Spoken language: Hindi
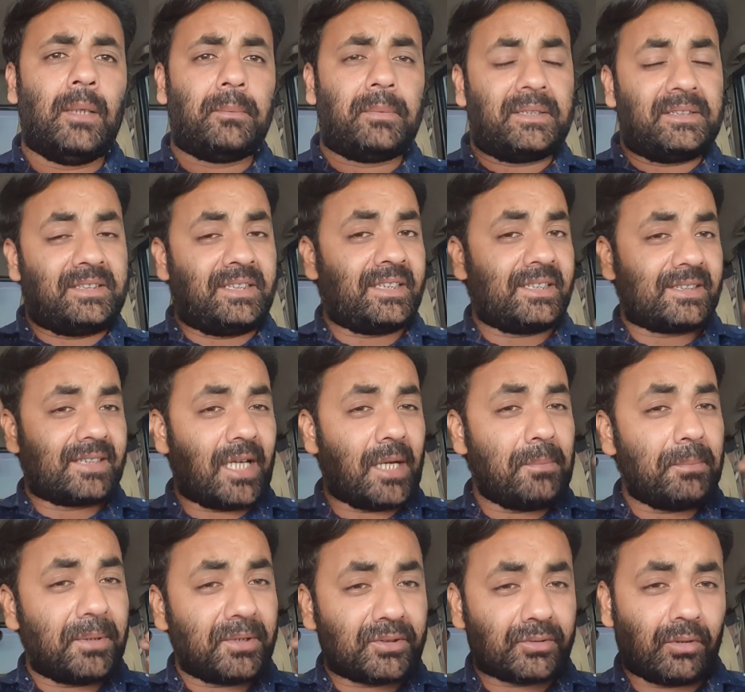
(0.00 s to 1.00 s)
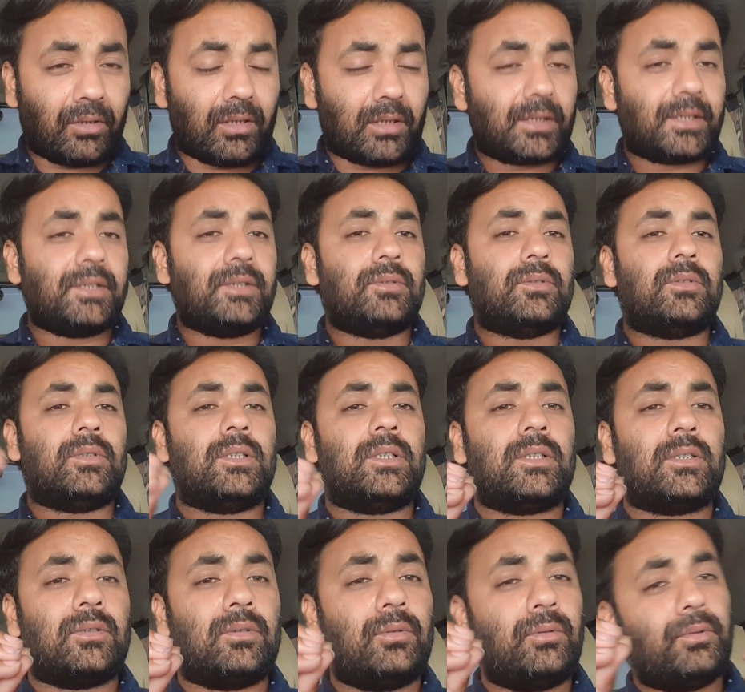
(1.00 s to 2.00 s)
पर जिस टाइम पे शॉर्टिंग हुई
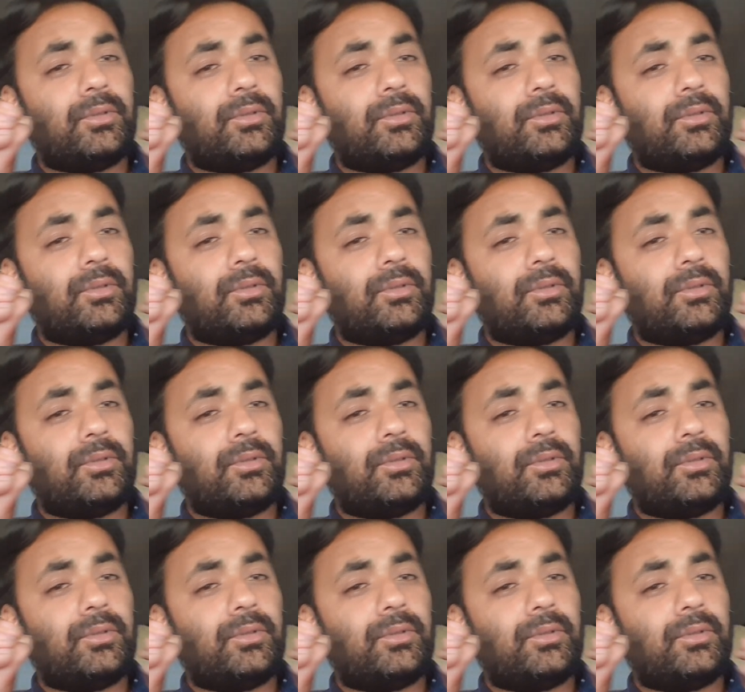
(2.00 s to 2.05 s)
ना